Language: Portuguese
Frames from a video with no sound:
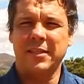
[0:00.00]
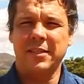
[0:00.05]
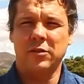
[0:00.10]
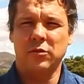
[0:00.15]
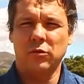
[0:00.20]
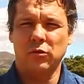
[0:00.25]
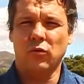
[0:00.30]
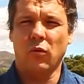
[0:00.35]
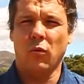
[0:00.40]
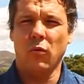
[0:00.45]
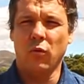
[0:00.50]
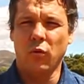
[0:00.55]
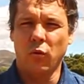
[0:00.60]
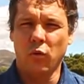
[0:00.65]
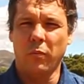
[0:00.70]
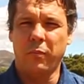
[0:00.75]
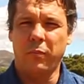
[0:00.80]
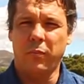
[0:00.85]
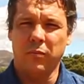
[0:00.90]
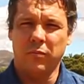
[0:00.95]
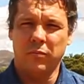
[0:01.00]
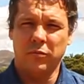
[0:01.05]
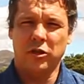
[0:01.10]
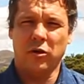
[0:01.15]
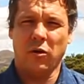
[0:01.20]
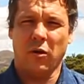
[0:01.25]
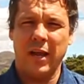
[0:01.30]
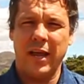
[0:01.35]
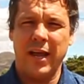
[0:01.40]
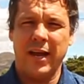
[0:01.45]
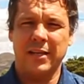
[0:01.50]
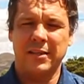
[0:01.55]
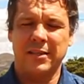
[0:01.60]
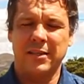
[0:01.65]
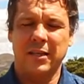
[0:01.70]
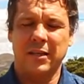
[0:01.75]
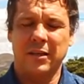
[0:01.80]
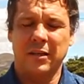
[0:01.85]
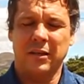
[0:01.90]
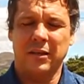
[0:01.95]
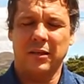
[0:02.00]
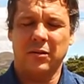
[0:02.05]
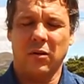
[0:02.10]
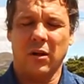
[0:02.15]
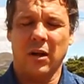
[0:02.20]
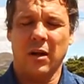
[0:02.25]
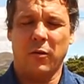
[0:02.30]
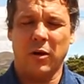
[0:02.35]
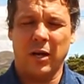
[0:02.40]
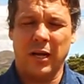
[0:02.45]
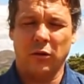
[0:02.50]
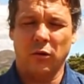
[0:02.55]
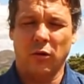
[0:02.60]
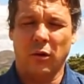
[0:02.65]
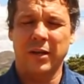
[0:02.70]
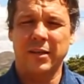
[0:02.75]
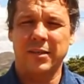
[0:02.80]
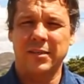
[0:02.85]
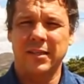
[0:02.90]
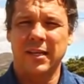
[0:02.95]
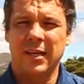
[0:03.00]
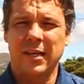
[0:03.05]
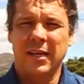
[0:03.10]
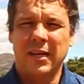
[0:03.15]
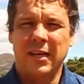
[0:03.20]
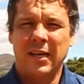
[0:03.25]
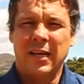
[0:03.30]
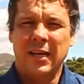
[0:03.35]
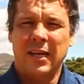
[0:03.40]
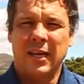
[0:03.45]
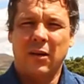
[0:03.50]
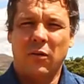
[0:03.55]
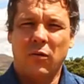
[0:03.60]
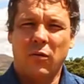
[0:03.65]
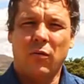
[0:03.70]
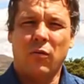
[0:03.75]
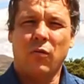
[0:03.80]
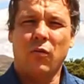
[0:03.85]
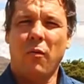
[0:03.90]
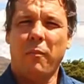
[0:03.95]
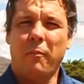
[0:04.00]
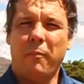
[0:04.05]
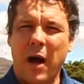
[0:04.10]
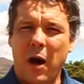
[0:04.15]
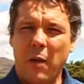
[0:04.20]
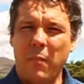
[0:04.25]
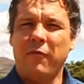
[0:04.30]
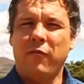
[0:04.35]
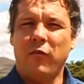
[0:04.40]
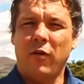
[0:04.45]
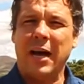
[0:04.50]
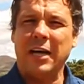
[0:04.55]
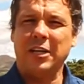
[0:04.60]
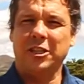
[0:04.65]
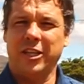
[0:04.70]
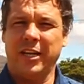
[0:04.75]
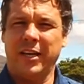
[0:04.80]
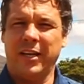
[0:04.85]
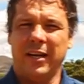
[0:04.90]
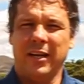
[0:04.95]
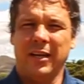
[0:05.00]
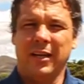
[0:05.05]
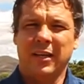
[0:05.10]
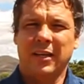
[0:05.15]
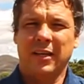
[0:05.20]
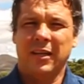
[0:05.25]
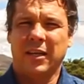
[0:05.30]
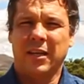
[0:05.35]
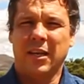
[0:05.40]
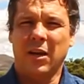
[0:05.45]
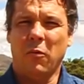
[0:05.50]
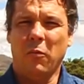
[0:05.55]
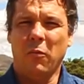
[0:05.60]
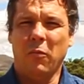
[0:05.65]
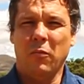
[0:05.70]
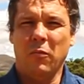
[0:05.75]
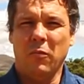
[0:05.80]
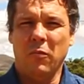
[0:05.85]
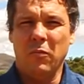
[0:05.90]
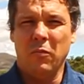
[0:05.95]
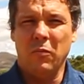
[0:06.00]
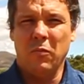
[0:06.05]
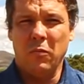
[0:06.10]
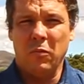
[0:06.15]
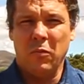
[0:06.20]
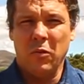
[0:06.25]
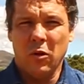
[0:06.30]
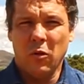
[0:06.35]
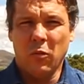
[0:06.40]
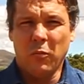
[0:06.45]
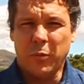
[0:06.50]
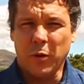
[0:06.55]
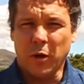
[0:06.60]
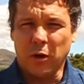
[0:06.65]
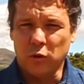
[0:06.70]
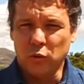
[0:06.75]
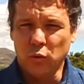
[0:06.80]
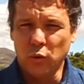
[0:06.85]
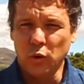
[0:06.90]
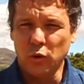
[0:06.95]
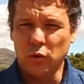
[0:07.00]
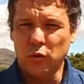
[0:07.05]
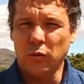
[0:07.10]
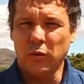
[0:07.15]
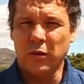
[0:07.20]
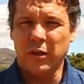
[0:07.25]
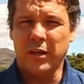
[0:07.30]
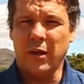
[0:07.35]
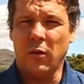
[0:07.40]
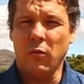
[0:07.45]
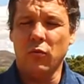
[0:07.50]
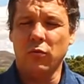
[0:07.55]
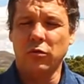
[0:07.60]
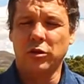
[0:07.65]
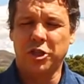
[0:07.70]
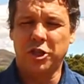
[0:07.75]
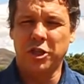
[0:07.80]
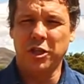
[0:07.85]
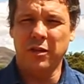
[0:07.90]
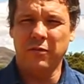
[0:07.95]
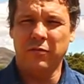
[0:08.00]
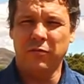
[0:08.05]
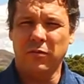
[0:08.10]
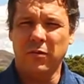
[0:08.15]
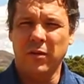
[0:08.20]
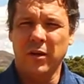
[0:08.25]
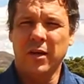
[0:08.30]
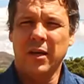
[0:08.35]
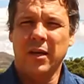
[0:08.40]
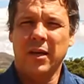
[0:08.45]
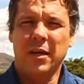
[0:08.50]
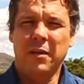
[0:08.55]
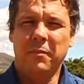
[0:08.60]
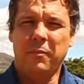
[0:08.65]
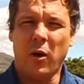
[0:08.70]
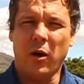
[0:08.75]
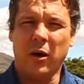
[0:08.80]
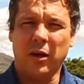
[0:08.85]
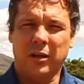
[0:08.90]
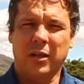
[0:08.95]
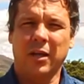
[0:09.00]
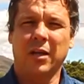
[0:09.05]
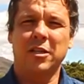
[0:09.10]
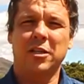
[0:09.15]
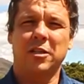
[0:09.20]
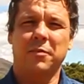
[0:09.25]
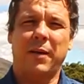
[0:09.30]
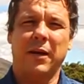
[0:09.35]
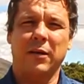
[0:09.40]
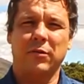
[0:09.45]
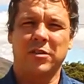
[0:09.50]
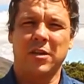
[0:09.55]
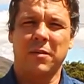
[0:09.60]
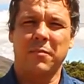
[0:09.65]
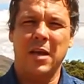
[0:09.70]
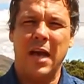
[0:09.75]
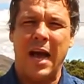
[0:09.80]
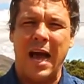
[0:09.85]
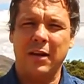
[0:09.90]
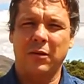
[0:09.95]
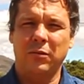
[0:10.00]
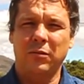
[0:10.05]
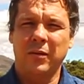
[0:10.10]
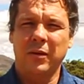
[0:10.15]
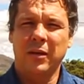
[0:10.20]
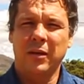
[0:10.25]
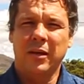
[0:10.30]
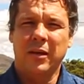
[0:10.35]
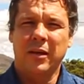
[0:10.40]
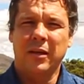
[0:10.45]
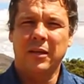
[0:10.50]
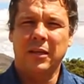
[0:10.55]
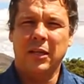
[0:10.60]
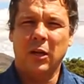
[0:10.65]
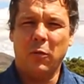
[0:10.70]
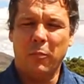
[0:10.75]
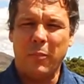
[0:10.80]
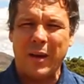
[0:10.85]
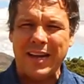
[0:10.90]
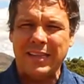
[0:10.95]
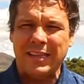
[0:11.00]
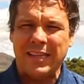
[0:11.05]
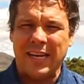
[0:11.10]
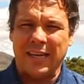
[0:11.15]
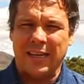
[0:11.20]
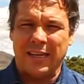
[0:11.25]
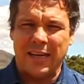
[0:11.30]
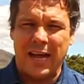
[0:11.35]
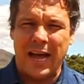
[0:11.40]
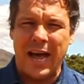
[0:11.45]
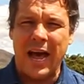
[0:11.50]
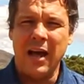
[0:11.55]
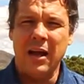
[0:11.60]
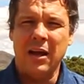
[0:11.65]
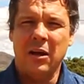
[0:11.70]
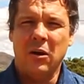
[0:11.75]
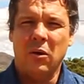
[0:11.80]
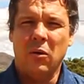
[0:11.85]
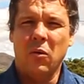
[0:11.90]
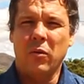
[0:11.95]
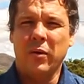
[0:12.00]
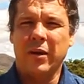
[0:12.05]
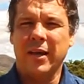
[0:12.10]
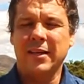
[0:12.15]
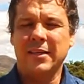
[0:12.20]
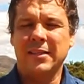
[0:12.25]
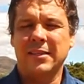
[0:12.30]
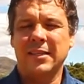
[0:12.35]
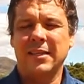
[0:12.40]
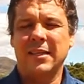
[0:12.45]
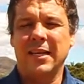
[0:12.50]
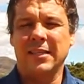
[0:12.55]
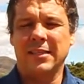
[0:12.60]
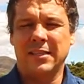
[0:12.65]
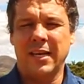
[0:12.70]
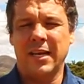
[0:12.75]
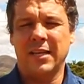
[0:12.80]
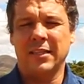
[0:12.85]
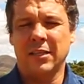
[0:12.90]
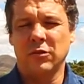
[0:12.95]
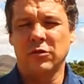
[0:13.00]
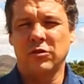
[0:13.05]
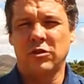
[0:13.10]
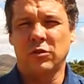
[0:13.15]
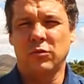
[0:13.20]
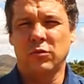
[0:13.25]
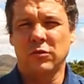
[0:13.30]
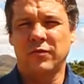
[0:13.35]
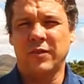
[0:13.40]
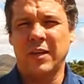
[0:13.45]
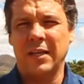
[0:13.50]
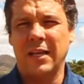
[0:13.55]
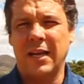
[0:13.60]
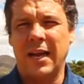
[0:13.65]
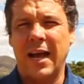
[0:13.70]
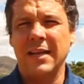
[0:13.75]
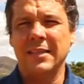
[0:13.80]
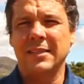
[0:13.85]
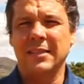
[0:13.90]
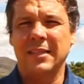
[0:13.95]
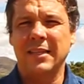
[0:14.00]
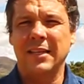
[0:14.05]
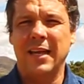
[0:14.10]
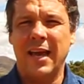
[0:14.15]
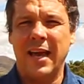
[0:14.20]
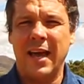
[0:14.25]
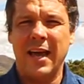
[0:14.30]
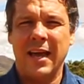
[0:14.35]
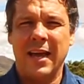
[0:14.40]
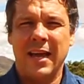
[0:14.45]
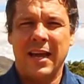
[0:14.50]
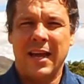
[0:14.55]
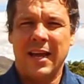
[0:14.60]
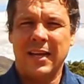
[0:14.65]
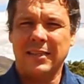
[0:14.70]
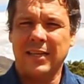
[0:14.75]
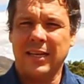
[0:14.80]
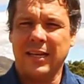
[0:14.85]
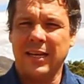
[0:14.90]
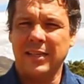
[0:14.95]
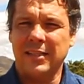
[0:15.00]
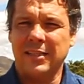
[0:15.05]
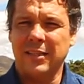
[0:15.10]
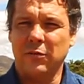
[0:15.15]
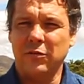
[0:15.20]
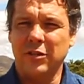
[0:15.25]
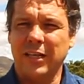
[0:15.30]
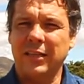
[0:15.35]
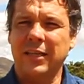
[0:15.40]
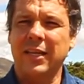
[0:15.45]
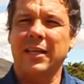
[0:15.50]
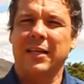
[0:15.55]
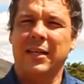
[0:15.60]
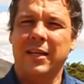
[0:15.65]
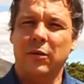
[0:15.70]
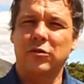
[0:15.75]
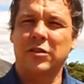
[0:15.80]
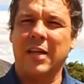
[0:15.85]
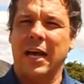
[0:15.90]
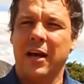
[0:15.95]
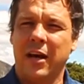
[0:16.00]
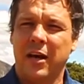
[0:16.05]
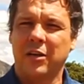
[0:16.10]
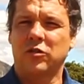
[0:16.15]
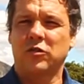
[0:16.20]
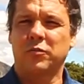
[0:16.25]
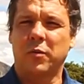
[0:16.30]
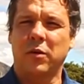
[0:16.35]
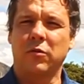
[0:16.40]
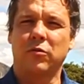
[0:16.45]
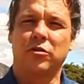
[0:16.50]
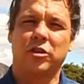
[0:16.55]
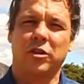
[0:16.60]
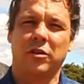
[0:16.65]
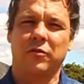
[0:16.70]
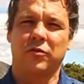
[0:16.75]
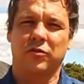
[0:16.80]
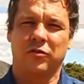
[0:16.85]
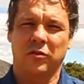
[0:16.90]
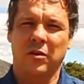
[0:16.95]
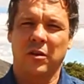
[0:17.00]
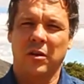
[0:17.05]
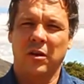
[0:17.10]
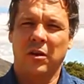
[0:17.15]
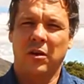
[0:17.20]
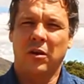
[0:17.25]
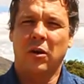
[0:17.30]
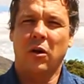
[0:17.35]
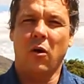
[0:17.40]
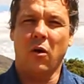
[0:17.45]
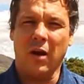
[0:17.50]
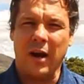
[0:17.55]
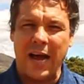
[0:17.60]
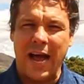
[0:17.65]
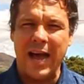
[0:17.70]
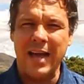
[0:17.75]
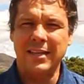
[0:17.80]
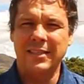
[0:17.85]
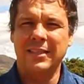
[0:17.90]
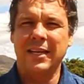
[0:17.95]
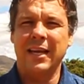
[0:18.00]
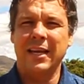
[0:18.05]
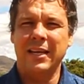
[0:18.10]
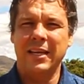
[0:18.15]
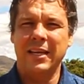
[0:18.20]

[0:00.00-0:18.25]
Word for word: junto com um grupo de colegas e colaboradores com palma forrageira, que é um, um, um produto, que é um cultivo importante para o semiárido. Então, para integrar o que, que se deseja nos institutos federais, que é essa questão de atender os arranjos produtivos locais né, e